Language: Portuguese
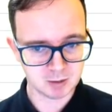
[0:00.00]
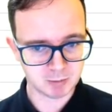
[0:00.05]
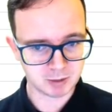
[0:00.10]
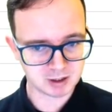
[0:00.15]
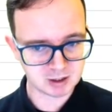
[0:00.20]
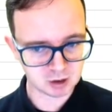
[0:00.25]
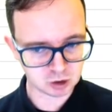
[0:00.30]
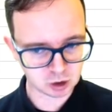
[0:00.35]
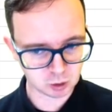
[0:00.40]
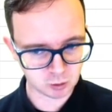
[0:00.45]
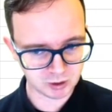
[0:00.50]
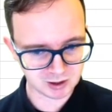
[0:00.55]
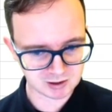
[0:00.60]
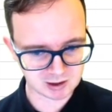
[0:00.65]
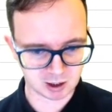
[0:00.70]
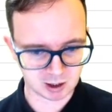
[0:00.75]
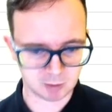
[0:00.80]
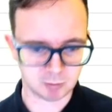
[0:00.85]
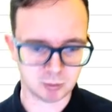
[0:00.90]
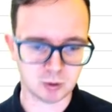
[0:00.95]
Mas isso é um
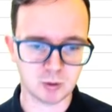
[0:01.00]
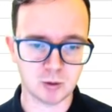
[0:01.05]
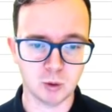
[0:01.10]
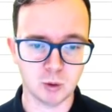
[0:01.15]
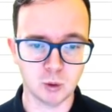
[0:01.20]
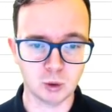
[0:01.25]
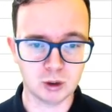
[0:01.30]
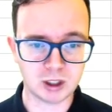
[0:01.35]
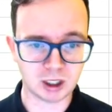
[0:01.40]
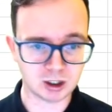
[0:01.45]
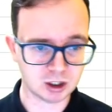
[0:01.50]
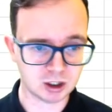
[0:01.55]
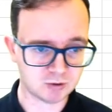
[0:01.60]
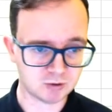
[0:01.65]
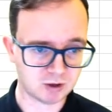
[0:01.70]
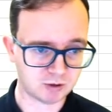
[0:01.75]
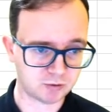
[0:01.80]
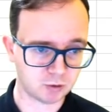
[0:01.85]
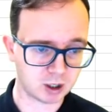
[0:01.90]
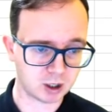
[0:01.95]
exemplo. O que a gente
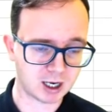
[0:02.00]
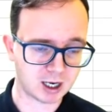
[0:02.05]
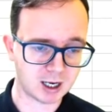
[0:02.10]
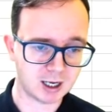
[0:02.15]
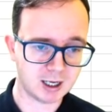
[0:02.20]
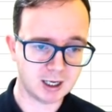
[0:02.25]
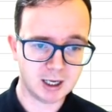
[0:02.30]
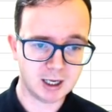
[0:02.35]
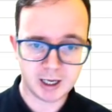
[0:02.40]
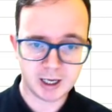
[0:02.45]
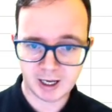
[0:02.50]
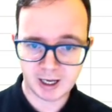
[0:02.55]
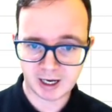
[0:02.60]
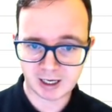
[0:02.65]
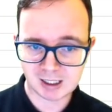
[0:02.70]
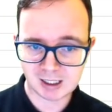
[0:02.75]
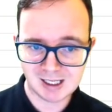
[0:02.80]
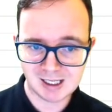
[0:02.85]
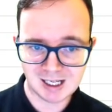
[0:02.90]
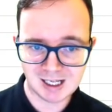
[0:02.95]
vai focar é a
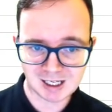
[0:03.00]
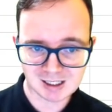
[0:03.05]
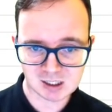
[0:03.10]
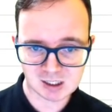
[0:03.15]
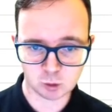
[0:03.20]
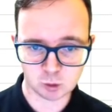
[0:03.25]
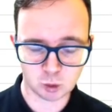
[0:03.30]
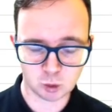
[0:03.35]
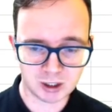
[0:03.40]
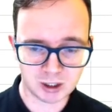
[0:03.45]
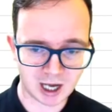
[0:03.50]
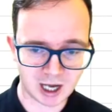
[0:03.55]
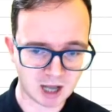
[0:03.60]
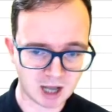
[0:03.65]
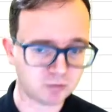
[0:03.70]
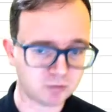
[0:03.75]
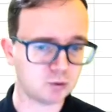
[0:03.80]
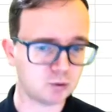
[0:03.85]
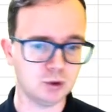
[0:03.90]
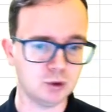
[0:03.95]
criação do
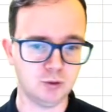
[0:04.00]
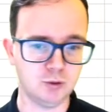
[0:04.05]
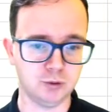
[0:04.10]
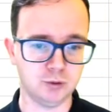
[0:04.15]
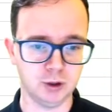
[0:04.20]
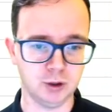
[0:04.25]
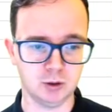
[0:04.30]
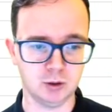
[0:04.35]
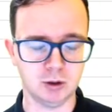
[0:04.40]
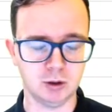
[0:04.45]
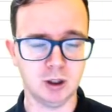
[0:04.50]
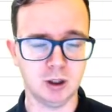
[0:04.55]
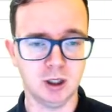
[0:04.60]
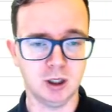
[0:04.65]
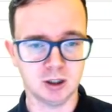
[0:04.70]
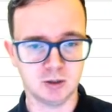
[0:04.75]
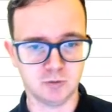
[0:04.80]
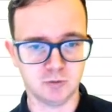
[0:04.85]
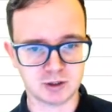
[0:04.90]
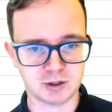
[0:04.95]
gráfico de funil
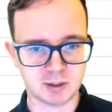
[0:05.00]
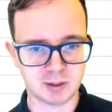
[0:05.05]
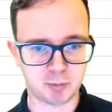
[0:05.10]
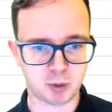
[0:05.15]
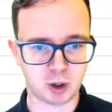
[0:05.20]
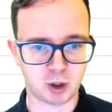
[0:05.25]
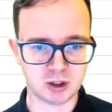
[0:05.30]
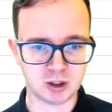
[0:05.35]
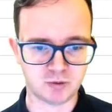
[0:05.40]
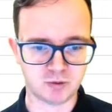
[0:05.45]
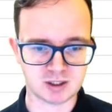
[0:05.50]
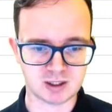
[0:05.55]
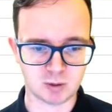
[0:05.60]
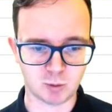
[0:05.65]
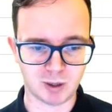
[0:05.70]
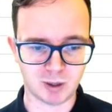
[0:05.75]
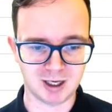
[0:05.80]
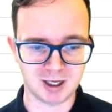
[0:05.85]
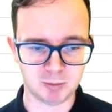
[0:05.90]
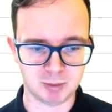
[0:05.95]
que você pode fazer
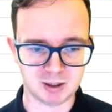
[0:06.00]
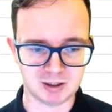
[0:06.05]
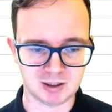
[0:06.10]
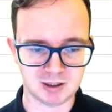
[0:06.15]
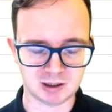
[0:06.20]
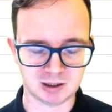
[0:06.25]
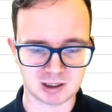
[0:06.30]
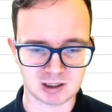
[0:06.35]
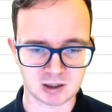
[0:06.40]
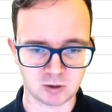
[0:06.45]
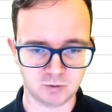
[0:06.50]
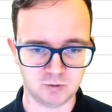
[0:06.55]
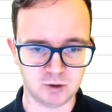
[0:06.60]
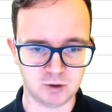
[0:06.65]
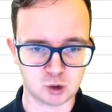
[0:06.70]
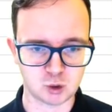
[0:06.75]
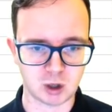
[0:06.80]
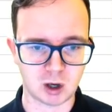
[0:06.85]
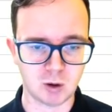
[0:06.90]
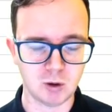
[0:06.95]
uma representação
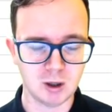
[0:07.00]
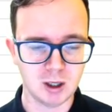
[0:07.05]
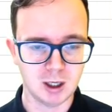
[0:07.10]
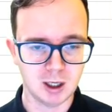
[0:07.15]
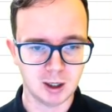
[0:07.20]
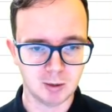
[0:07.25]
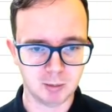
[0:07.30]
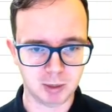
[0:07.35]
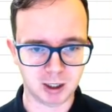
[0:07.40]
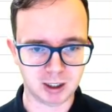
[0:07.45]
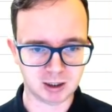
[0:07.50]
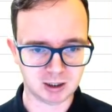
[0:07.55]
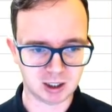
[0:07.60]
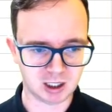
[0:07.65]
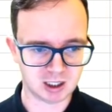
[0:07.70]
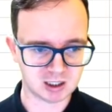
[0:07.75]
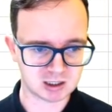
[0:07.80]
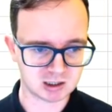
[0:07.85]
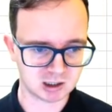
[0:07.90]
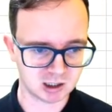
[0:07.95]
visual bem
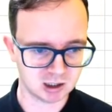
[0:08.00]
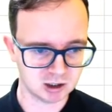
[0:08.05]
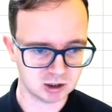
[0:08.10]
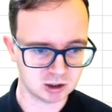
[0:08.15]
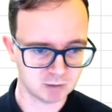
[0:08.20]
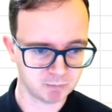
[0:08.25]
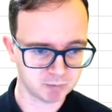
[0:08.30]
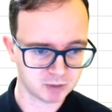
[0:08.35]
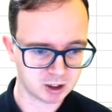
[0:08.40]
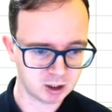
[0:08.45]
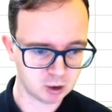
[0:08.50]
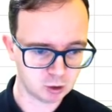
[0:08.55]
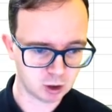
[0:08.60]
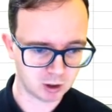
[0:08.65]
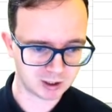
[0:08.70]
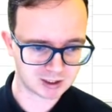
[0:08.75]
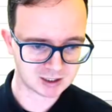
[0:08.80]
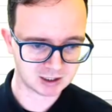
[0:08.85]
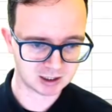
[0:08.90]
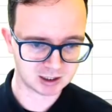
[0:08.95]
interessante.
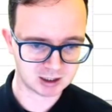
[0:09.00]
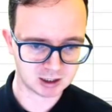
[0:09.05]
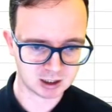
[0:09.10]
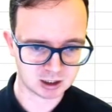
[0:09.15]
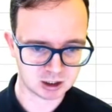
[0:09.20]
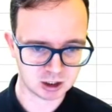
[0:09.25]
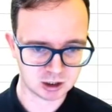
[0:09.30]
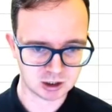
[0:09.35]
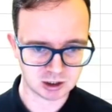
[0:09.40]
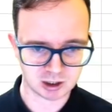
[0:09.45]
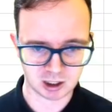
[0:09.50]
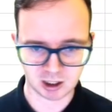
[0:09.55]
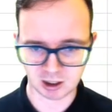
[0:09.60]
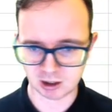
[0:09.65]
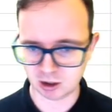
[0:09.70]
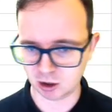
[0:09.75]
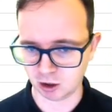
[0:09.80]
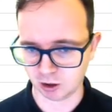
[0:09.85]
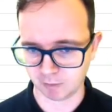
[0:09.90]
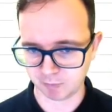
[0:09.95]
Igual essa daqui que a gente tem
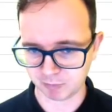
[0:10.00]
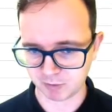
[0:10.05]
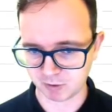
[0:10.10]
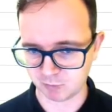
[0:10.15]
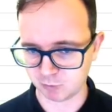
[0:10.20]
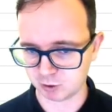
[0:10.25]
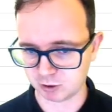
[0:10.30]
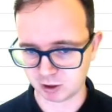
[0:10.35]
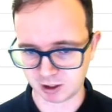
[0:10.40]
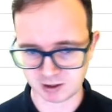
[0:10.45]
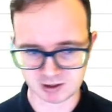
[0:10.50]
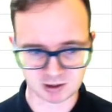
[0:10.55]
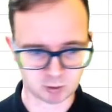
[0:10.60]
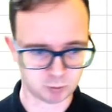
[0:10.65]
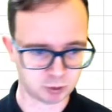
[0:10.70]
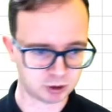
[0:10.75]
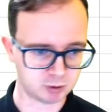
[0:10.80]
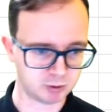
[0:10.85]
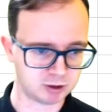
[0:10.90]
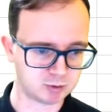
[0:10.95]
aqui, ó. Vou trazer um
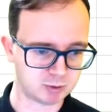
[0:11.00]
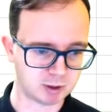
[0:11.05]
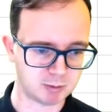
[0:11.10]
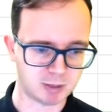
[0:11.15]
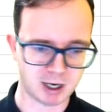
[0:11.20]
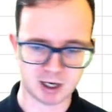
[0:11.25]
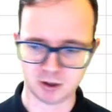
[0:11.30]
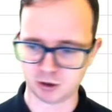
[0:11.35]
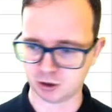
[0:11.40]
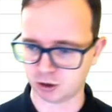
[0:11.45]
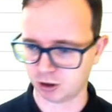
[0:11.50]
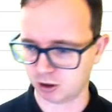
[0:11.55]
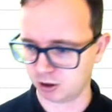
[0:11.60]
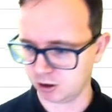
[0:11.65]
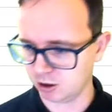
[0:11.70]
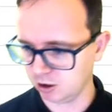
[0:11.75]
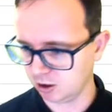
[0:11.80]
pouquinho mais para baixo, ó.